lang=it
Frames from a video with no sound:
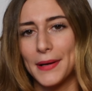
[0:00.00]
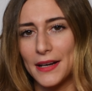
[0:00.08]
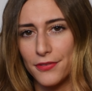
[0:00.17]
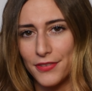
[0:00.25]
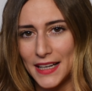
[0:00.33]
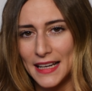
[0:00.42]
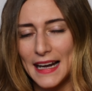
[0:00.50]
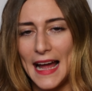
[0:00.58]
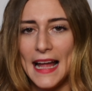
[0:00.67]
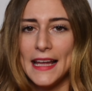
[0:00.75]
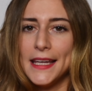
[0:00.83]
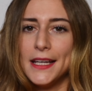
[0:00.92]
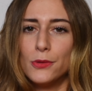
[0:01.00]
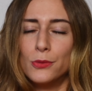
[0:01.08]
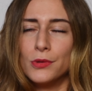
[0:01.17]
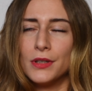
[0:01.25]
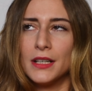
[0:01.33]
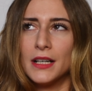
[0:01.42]
preferirei
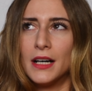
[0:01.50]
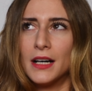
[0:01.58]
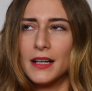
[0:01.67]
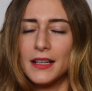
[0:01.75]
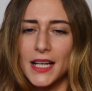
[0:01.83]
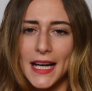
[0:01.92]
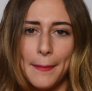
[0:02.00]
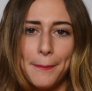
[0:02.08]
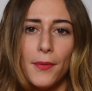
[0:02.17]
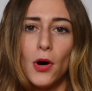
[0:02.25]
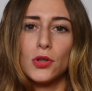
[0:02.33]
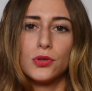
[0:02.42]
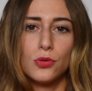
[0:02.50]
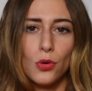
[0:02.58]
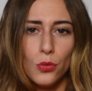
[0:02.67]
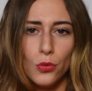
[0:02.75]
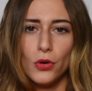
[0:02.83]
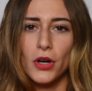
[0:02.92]
un uh, cappotto
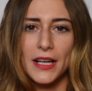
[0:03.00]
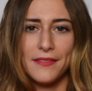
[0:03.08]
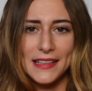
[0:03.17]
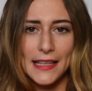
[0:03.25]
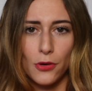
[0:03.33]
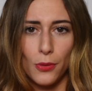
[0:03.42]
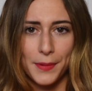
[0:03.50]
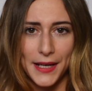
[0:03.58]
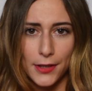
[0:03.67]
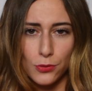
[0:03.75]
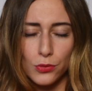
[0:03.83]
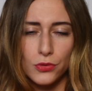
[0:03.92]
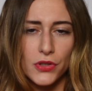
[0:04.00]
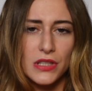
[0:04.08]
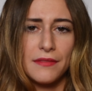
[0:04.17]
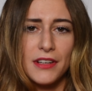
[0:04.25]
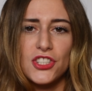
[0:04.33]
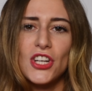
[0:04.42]
lungo che vada a coprire tutto.
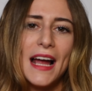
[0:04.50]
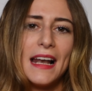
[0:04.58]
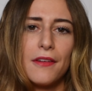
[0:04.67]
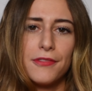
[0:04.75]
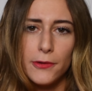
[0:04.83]
Se invece hai la